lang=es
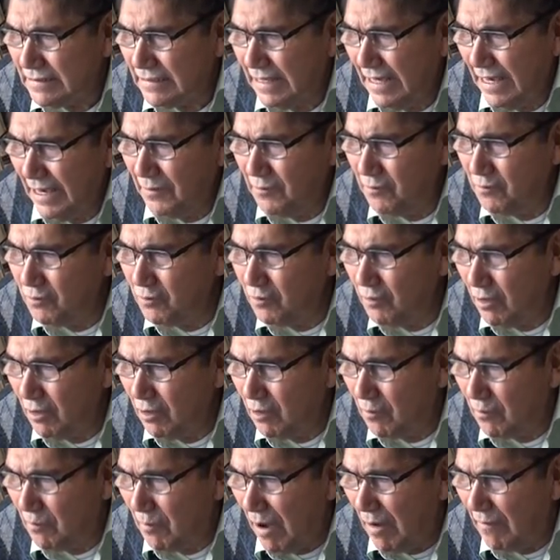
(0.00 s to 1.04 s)
que es uno de
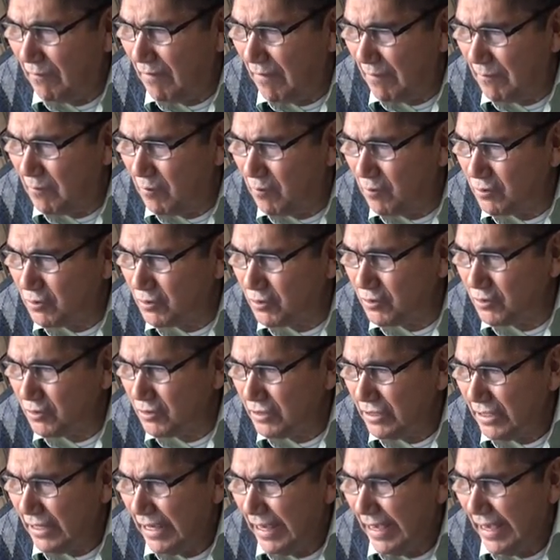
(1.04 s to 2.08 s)
los más famosos,